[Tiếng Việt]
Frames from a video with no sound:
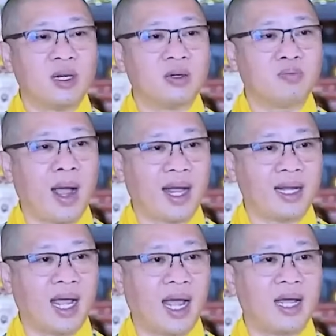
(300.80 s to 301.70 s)
qua được
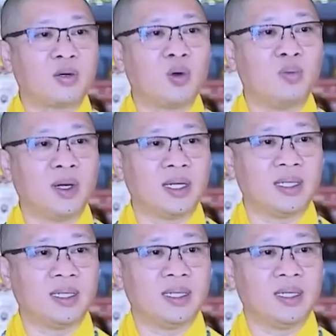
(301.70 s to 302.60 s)
bản ngã của
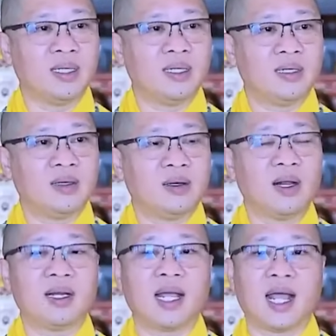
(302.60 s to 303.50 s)
mình, cho
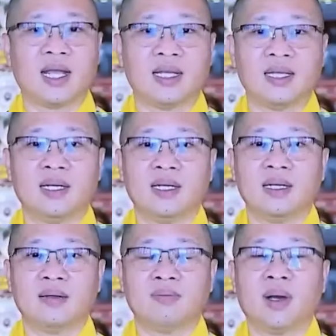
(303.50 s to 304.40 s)
nên Ngài
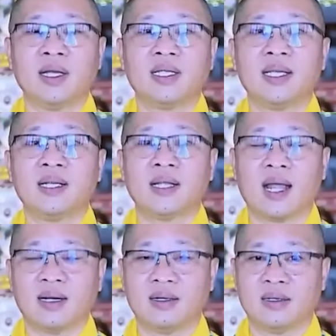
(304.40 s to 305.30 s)
mới chiến
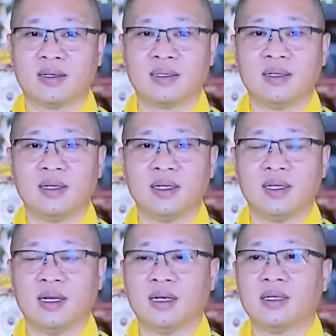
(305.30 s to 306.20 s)
thắng được
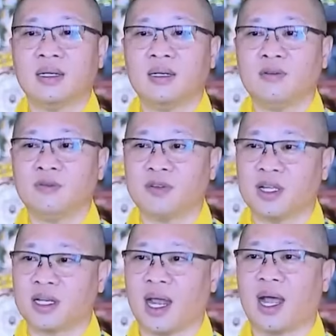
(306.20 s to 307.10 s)
những thứ
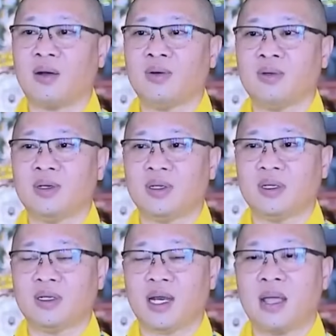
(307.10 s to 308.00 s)
phiền não
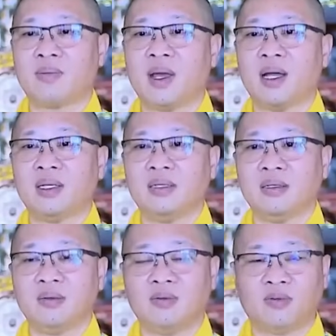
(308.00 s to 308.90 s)
đem đến
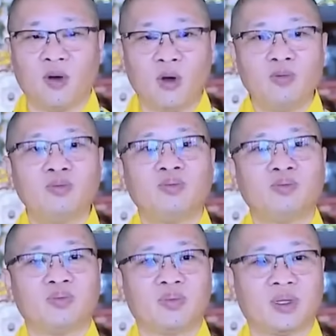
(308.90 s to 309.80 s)
vốn
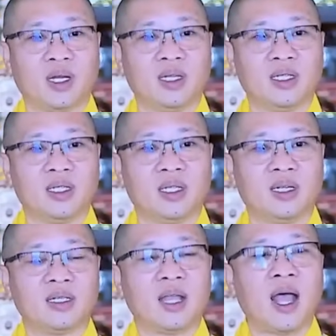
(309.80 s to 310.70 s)
từ
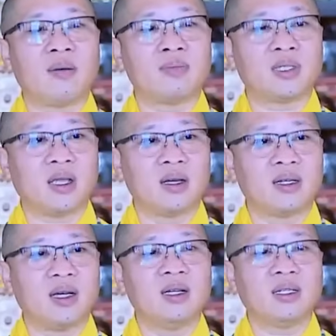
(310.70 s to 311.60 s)
những tham sân
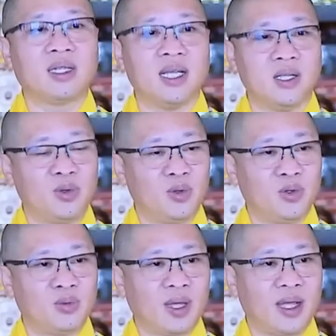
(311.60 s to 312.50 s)
ích kỷ của
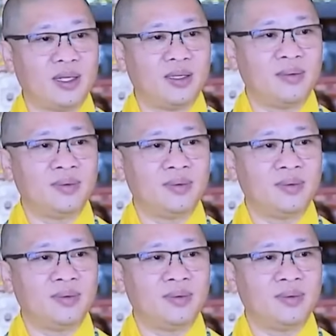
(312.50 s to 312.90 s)
chúng ta.